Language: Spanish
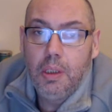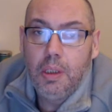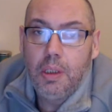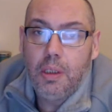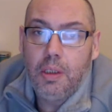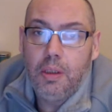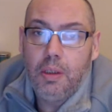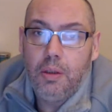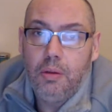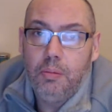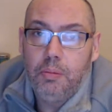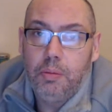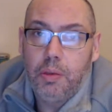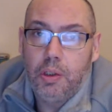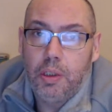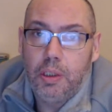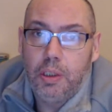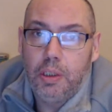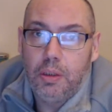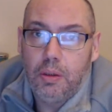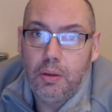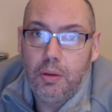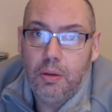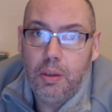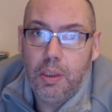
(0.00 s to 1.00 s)
y un
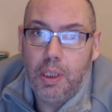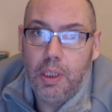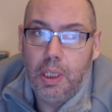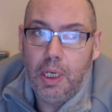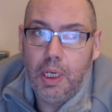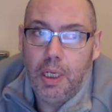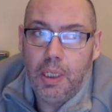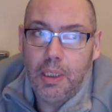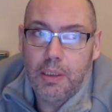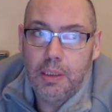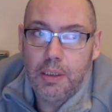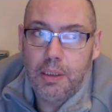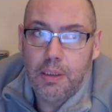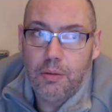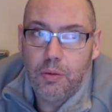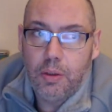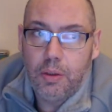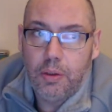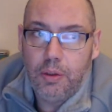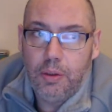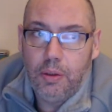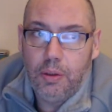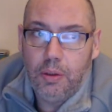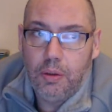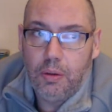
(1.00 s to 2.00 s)
poquito la
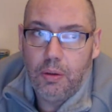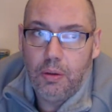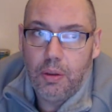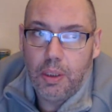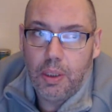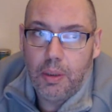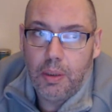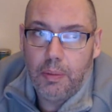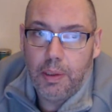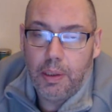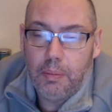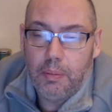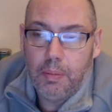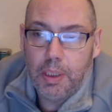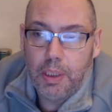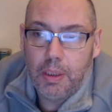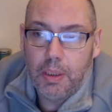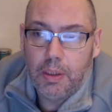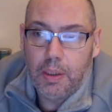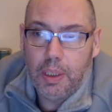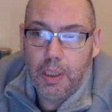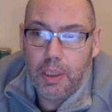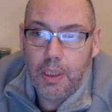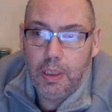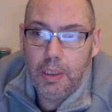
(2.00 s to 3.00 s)
situación con Javier
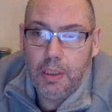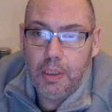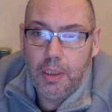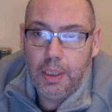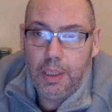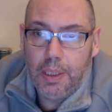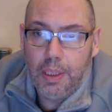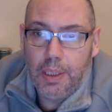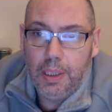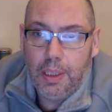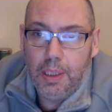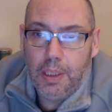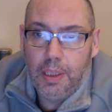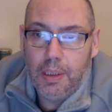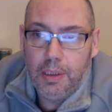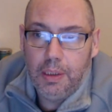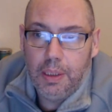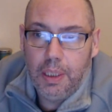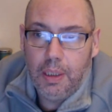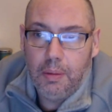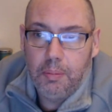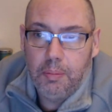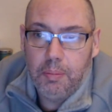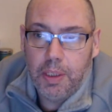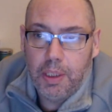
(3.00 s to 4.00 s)
Marzal del,
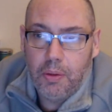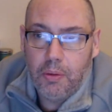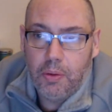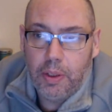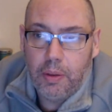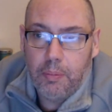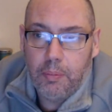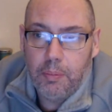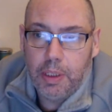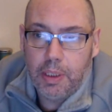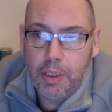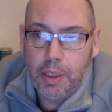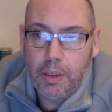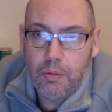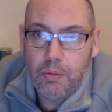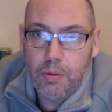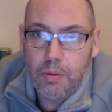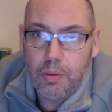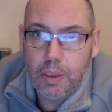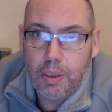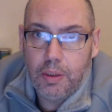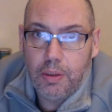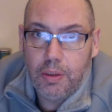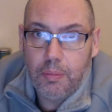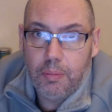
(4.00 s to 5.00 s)
del panorama que
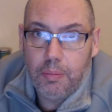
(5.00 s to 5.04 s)
acontece.